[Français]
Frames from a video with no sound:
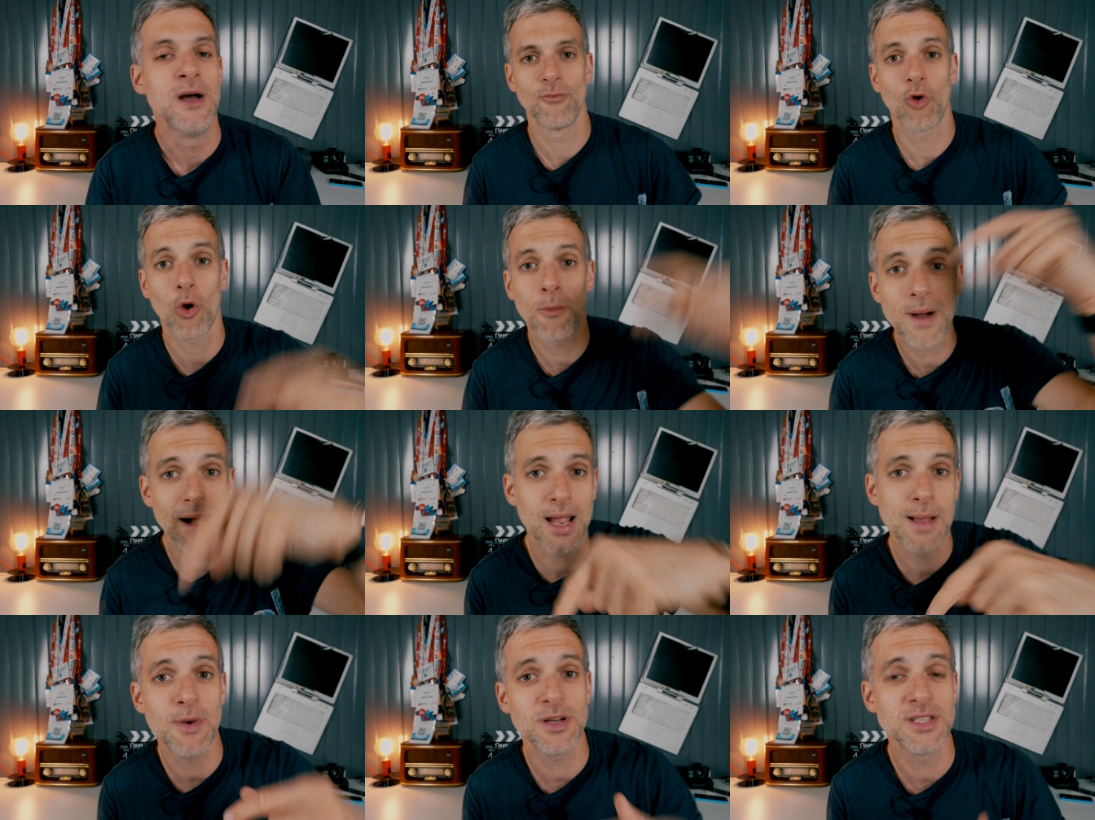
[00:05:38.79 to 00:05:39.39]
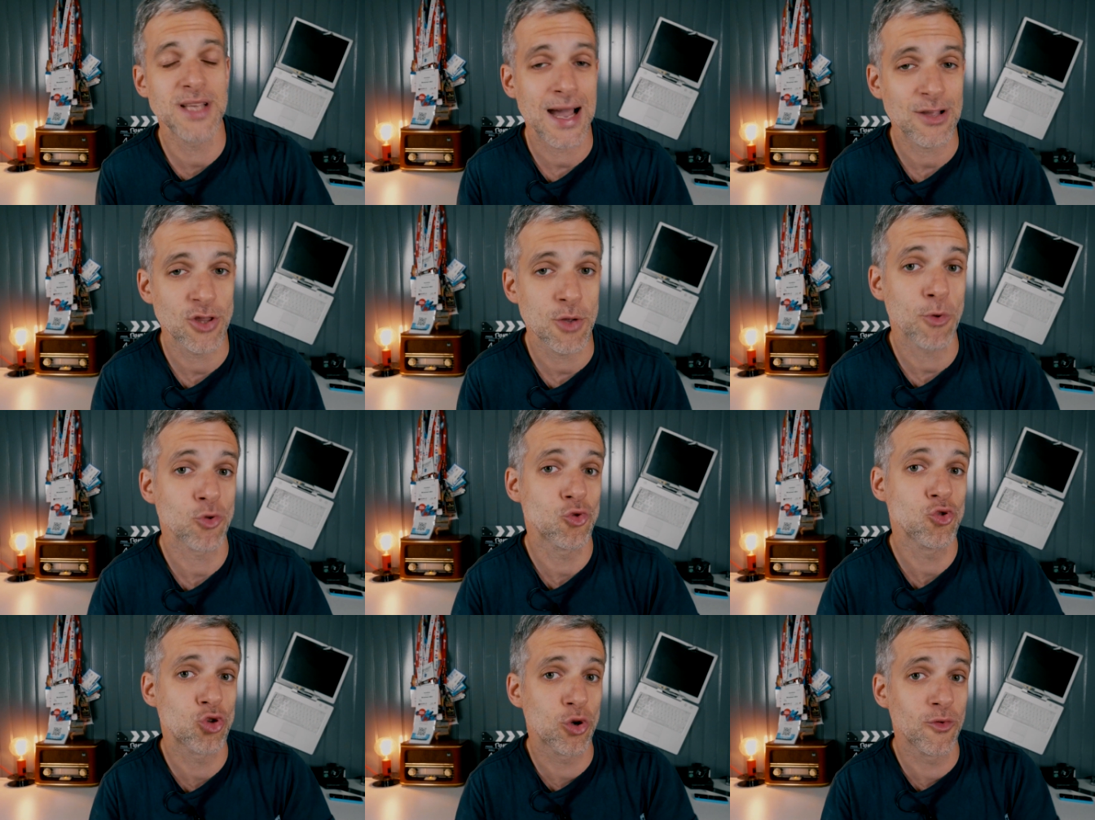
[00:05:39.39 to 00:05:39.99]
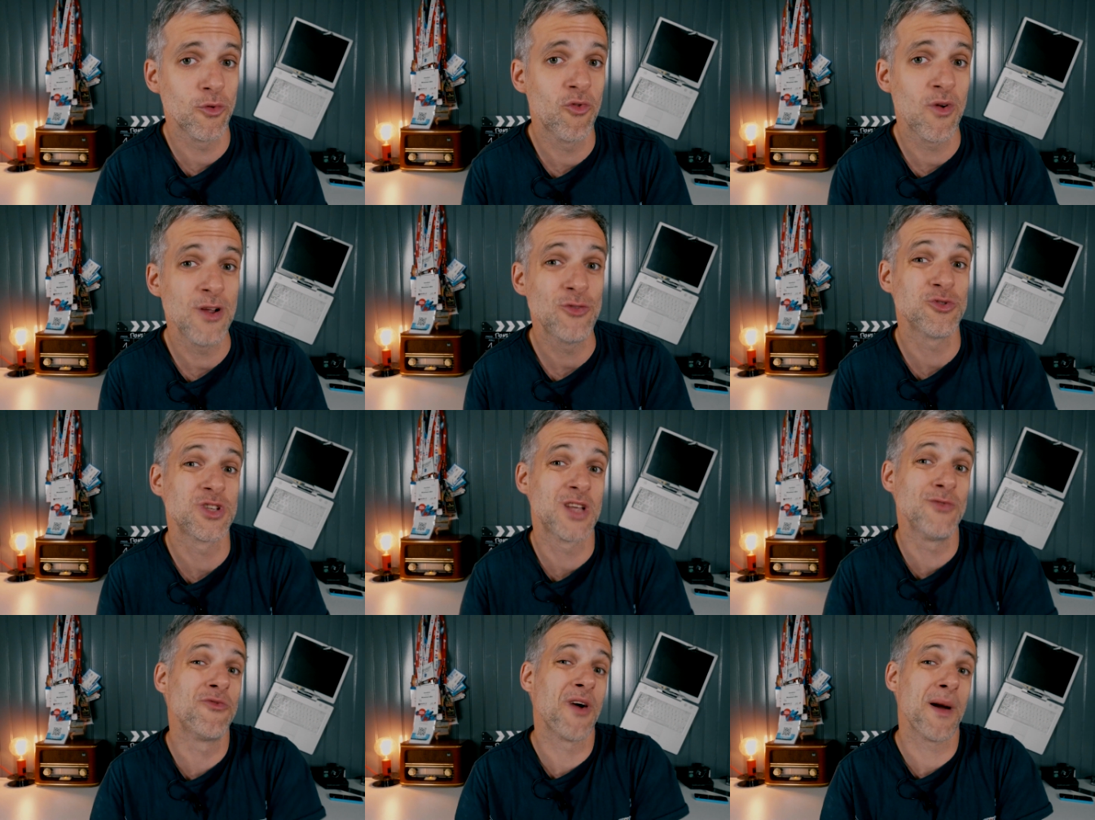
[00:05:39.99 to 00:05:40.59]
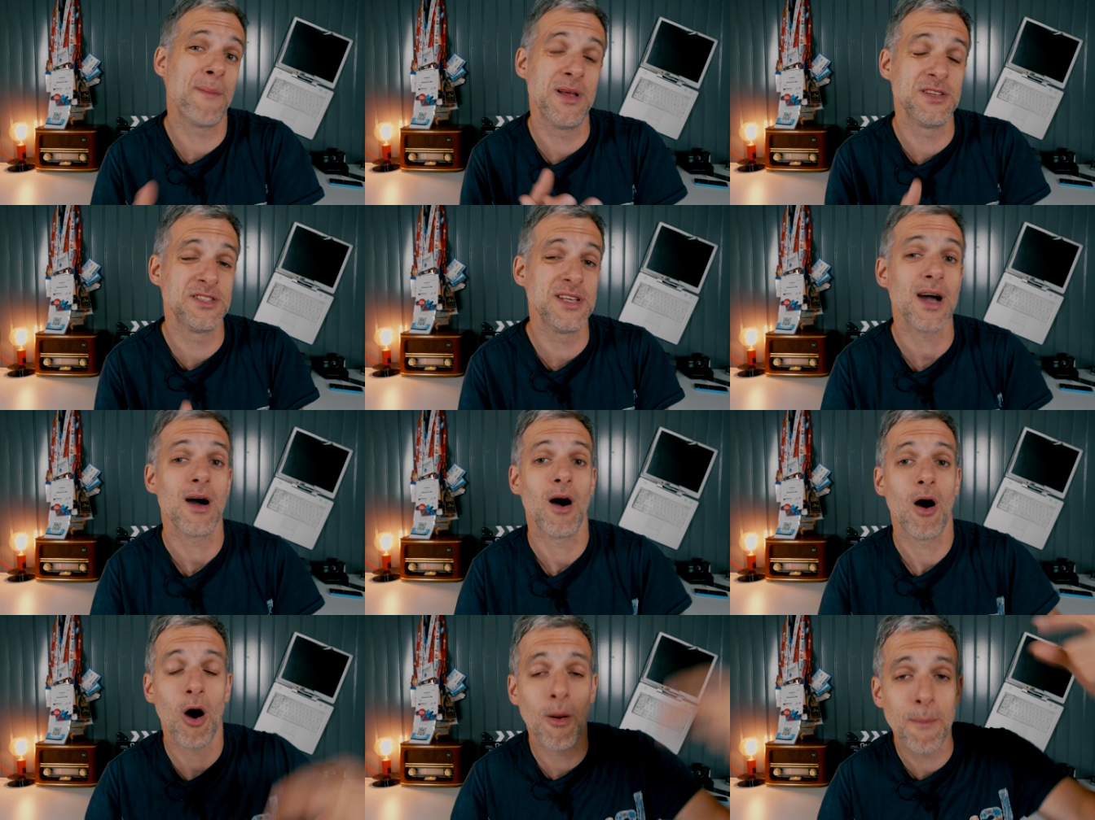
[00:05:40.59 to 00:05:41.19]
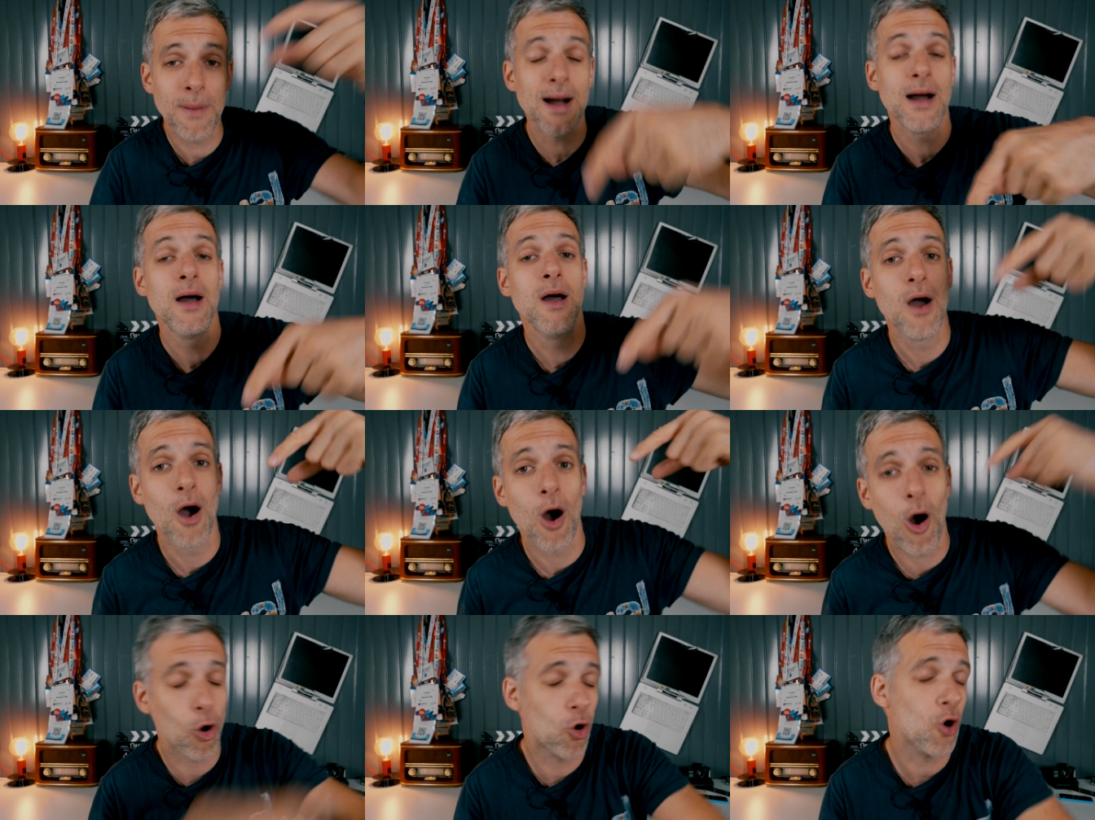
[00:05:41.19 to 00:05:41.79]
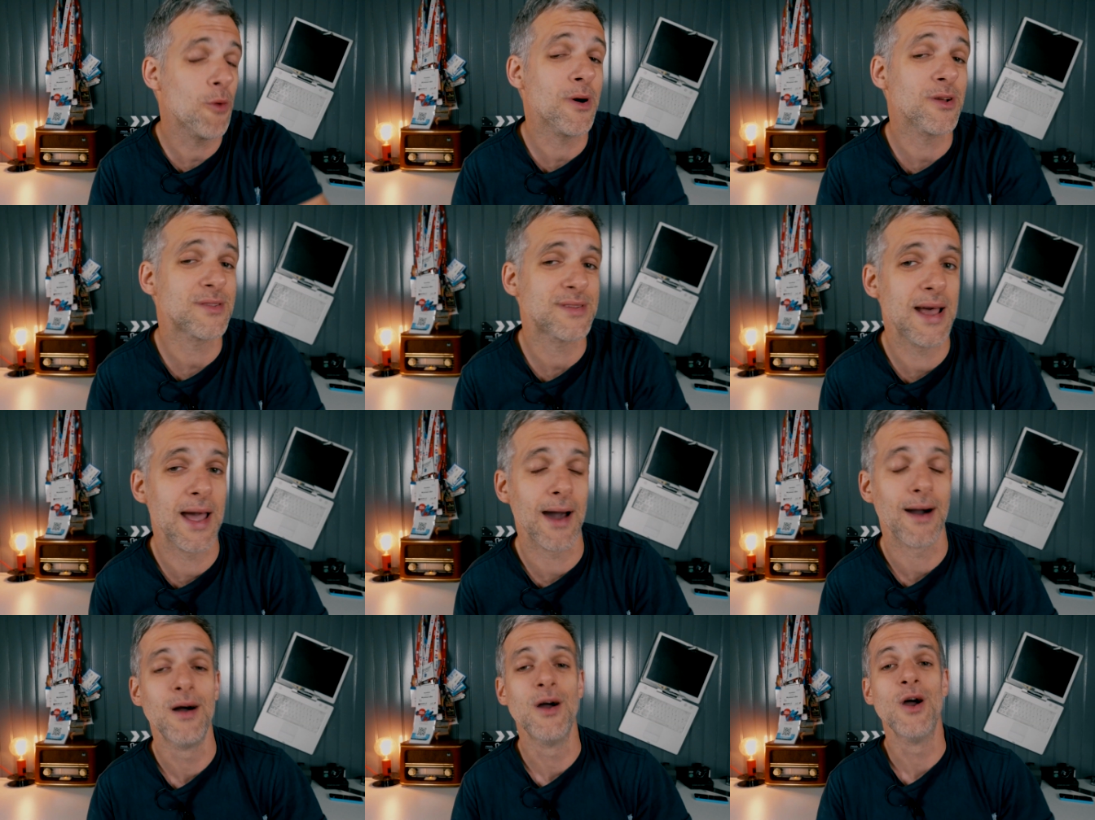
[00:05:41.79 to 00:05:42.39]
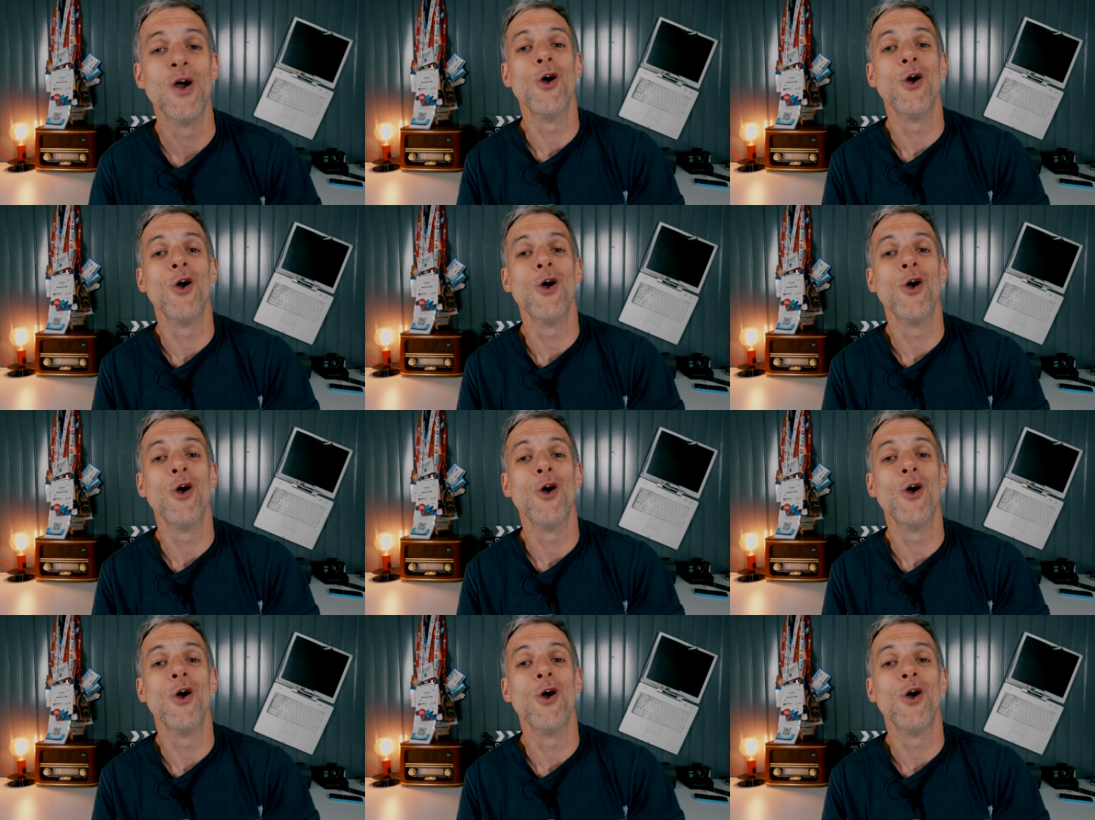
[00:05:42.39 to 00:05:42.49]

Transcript: Donc marquez-moi directement tout ce que vous voulez, tout ce qui vous ferait plaisir en bas, en commentaire.